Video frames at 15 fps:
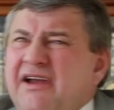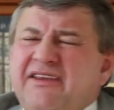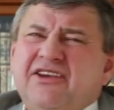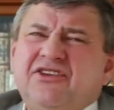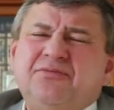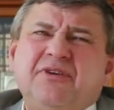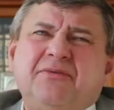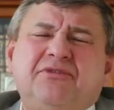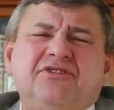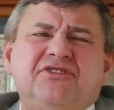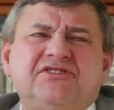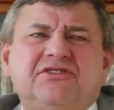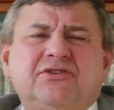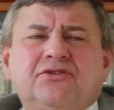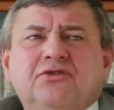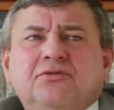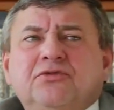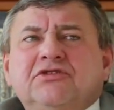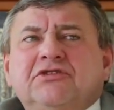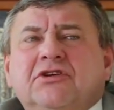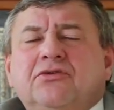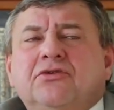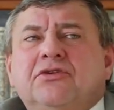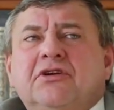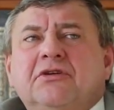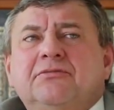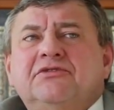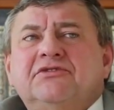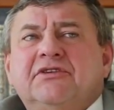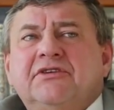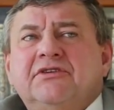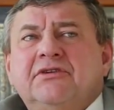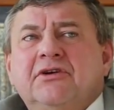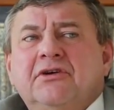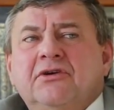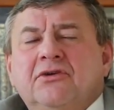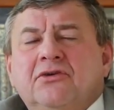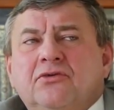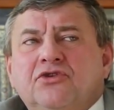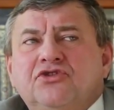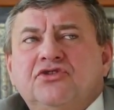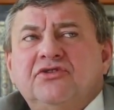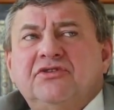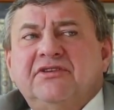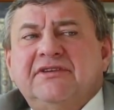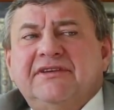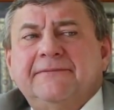Отец у меня был не строгий, он был такой, как бы сказать, очень